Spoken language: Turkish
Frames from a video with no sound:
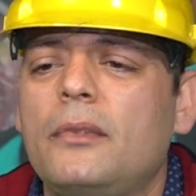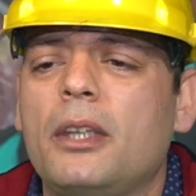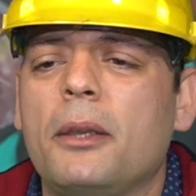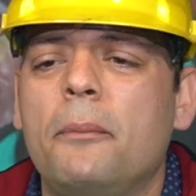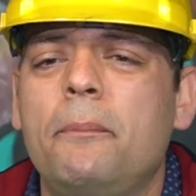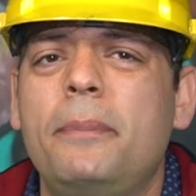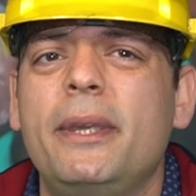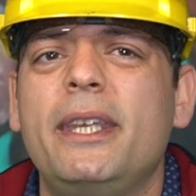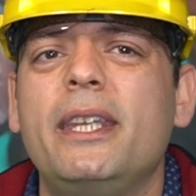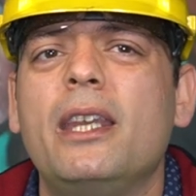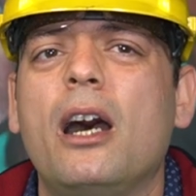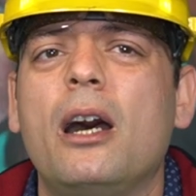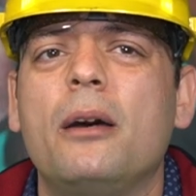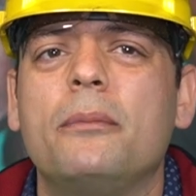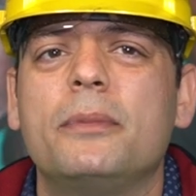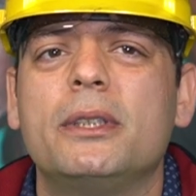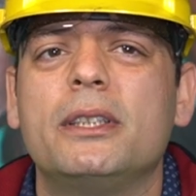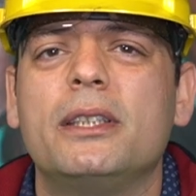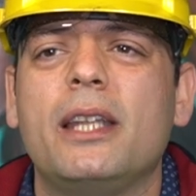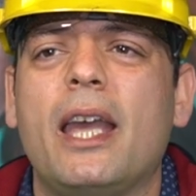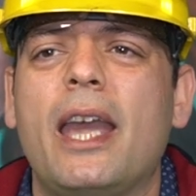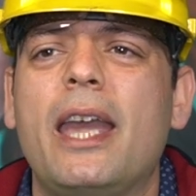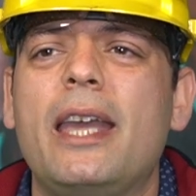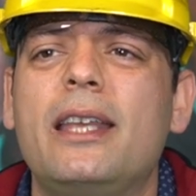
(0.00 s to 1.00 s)

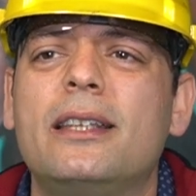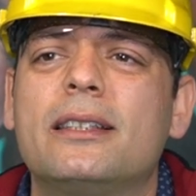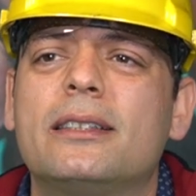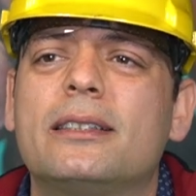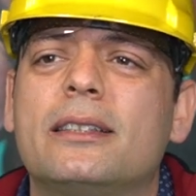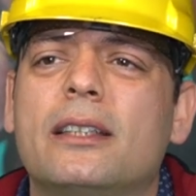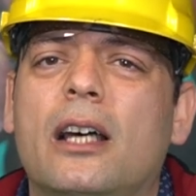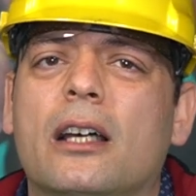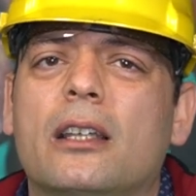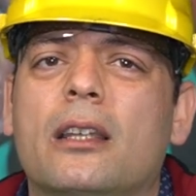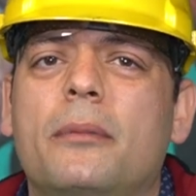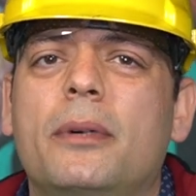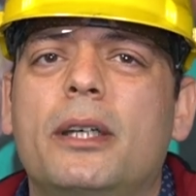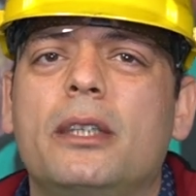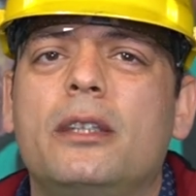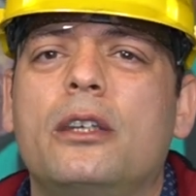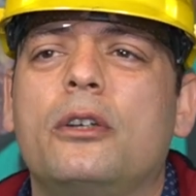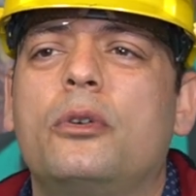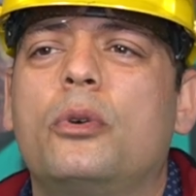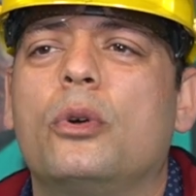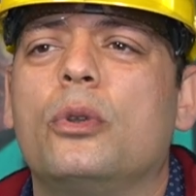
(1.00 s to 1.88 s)
binamın en sağlam ana